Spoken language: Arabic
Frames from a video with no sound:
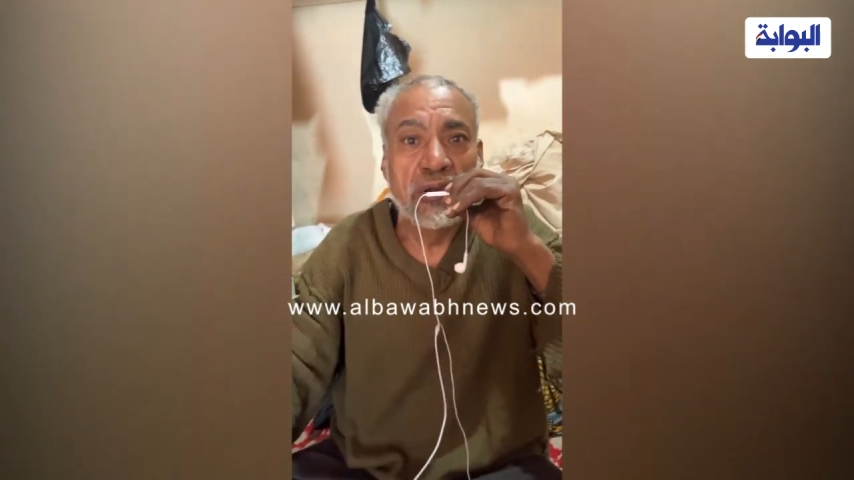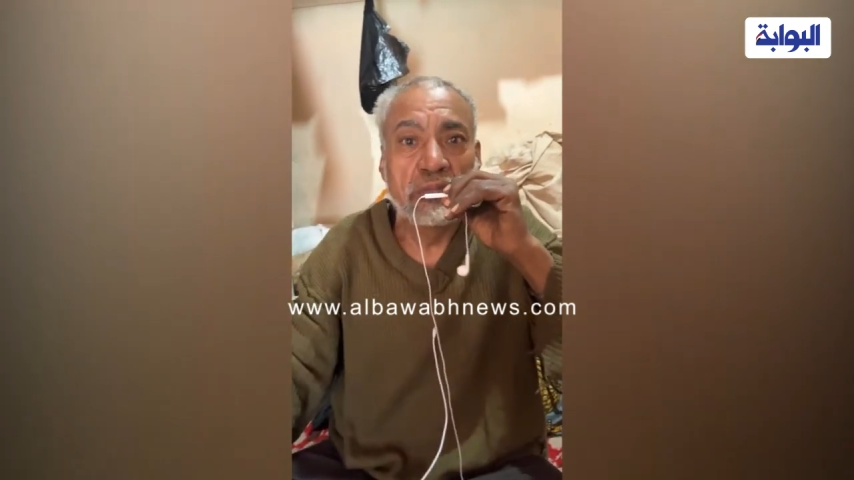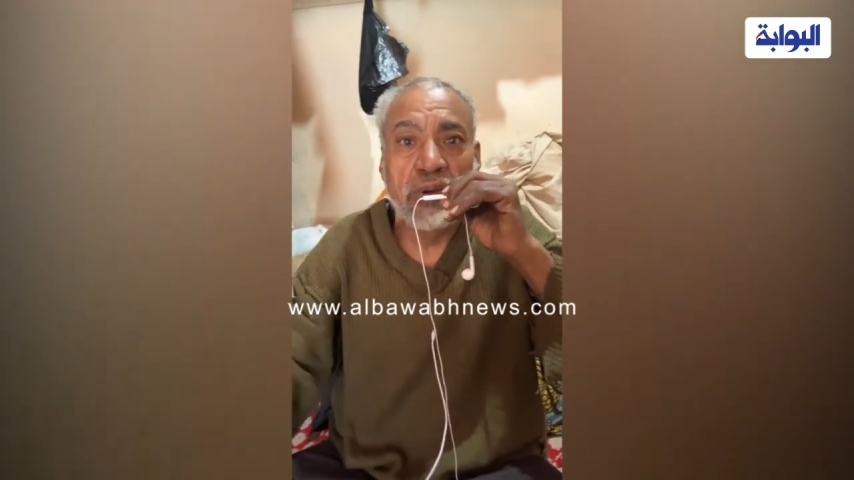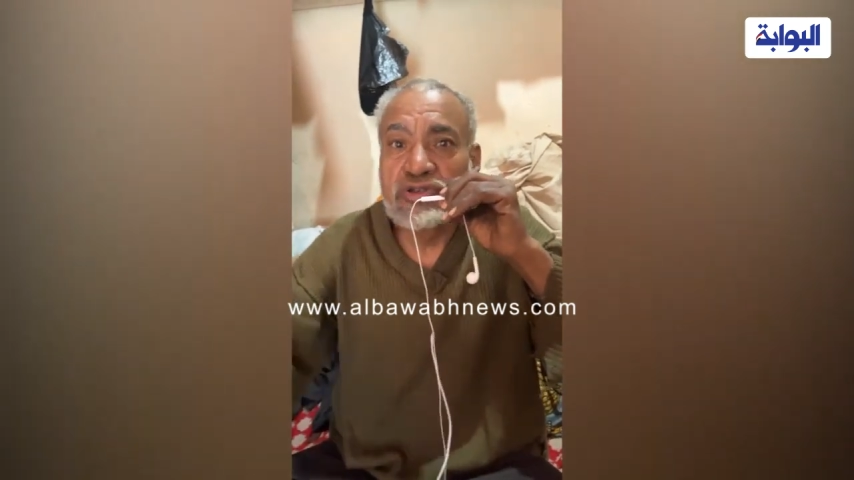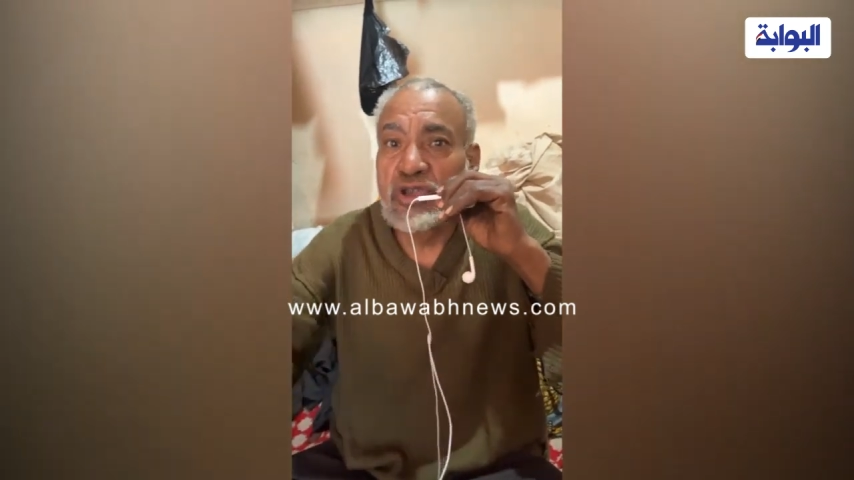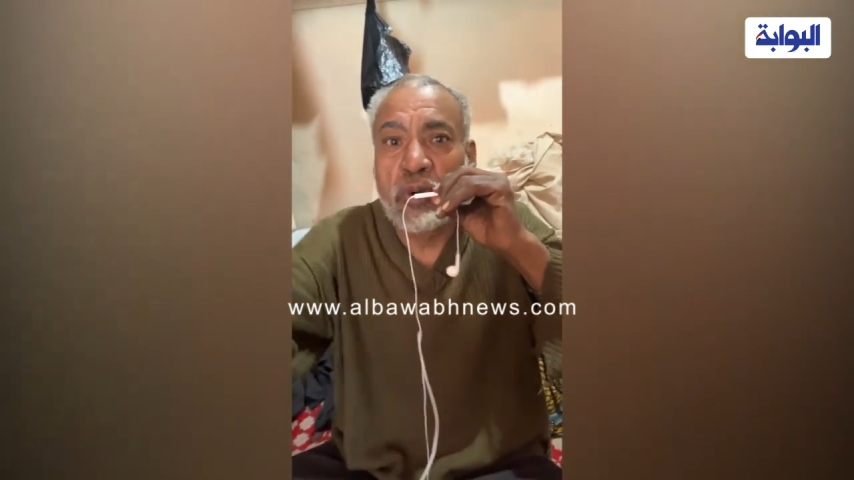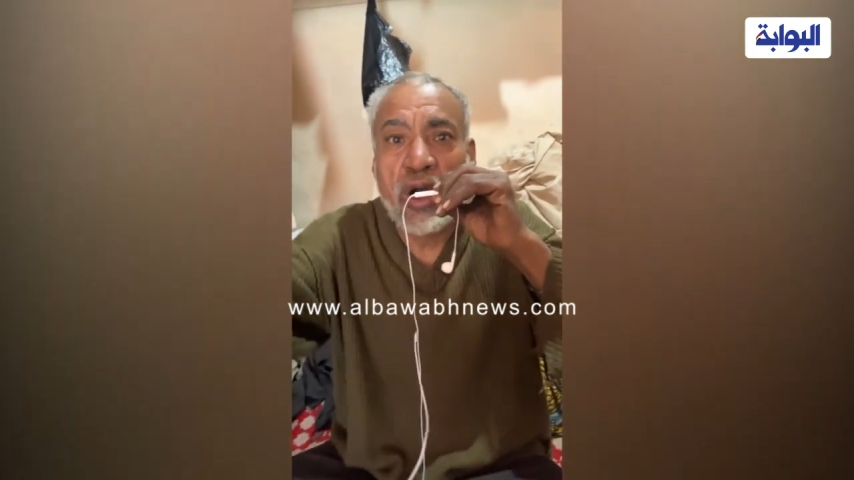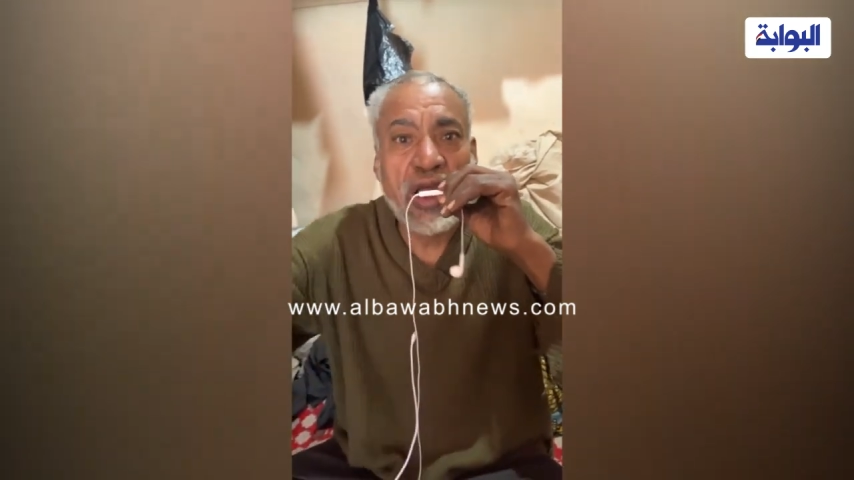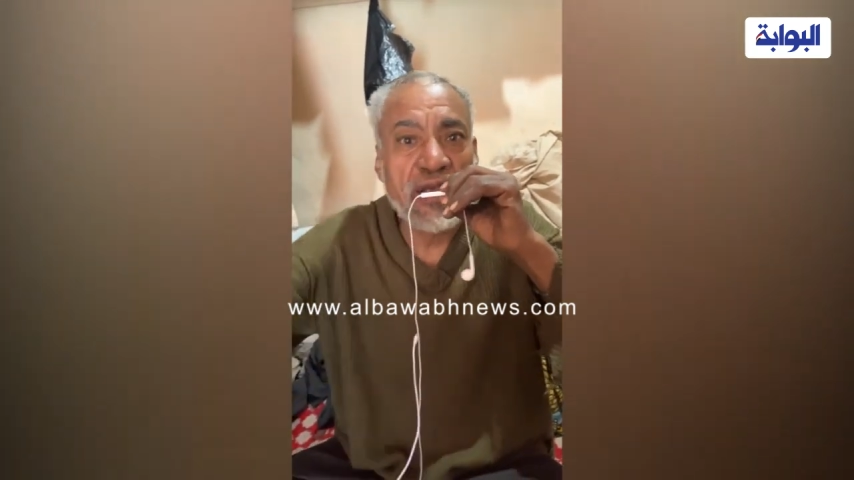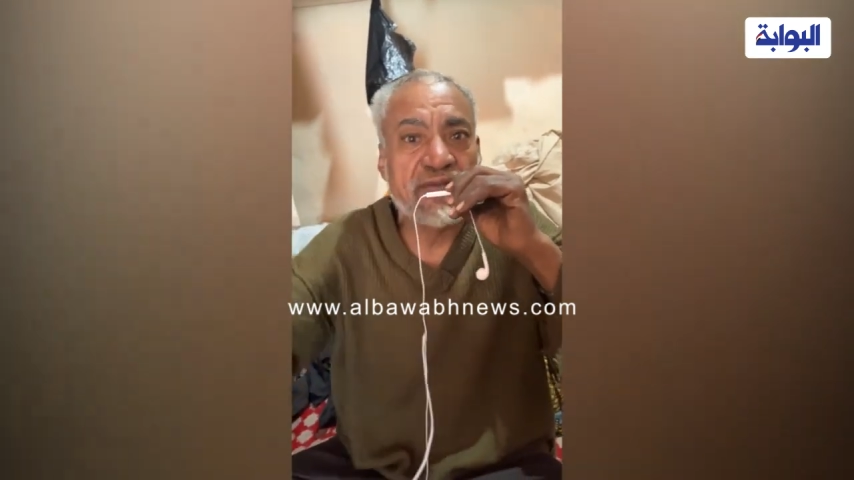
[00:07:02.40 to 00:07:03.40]
بنجيبه
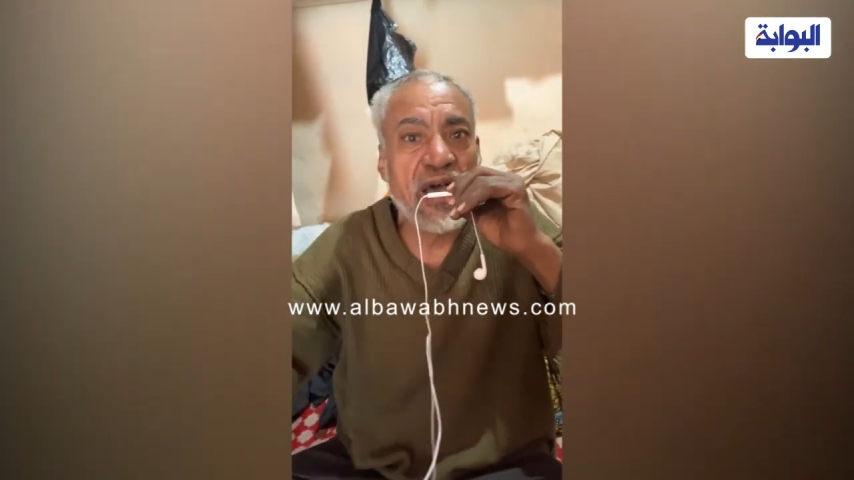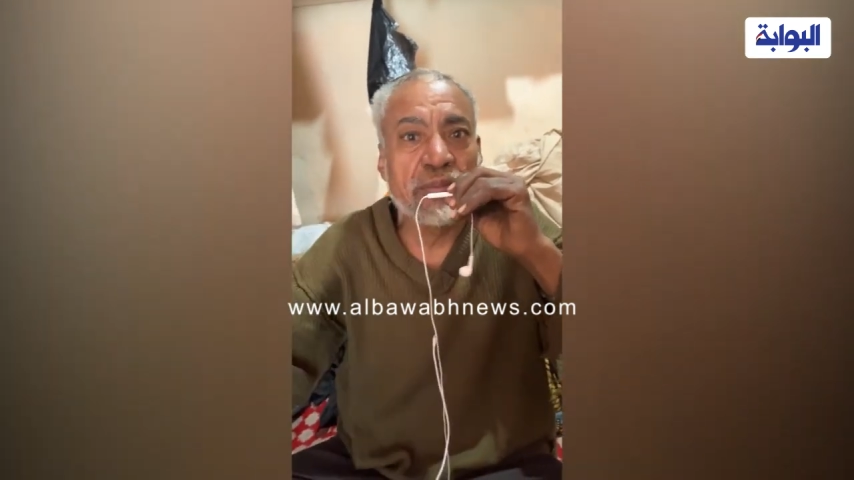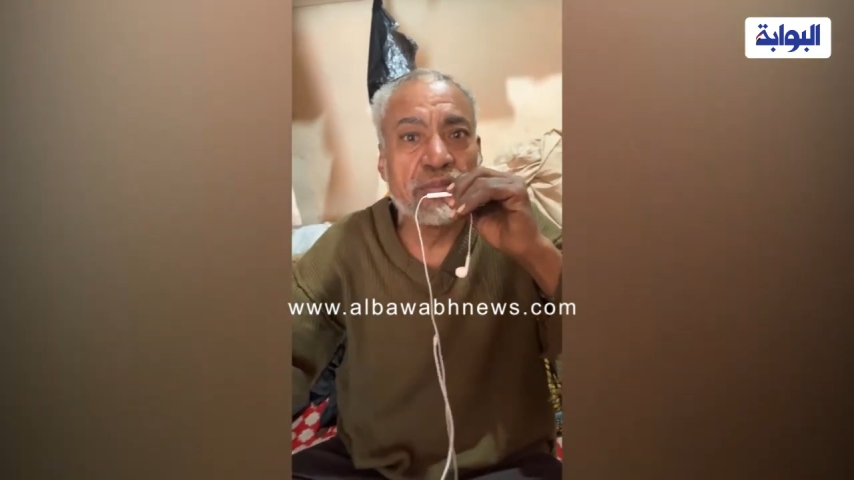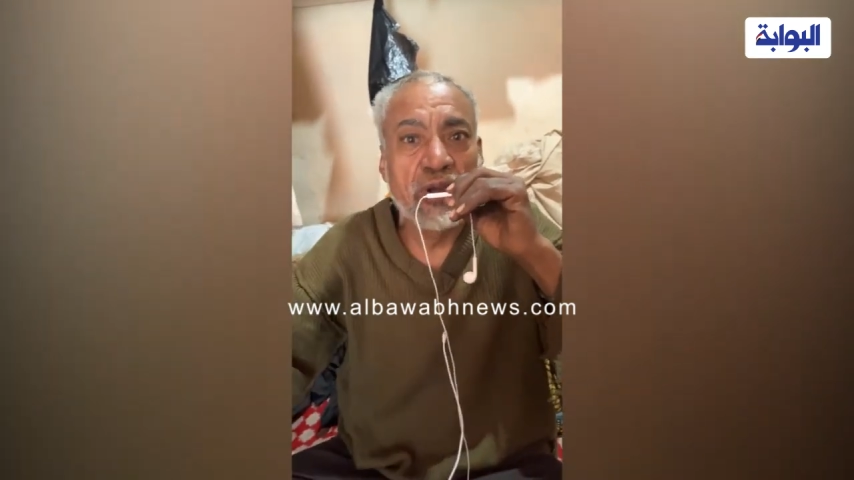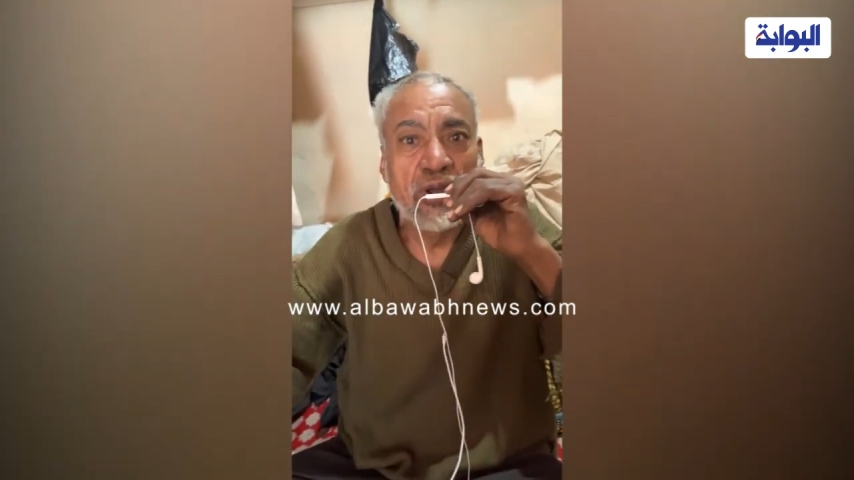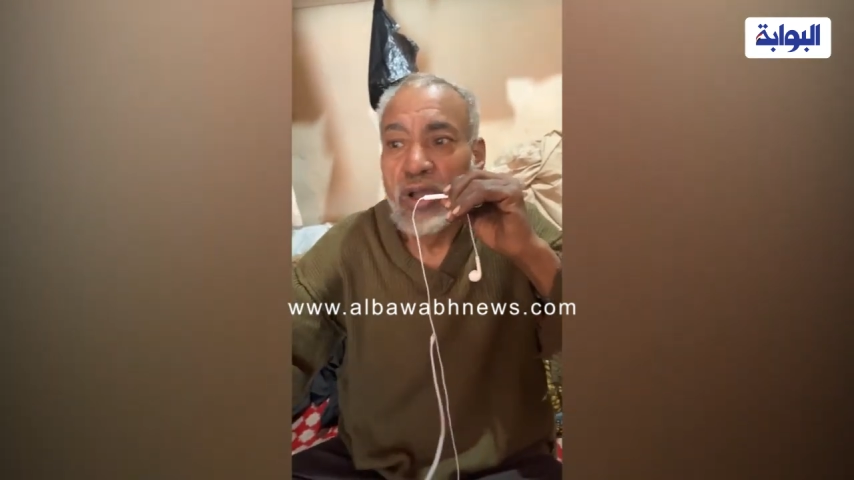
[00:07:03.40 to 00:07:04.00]
على حسابنا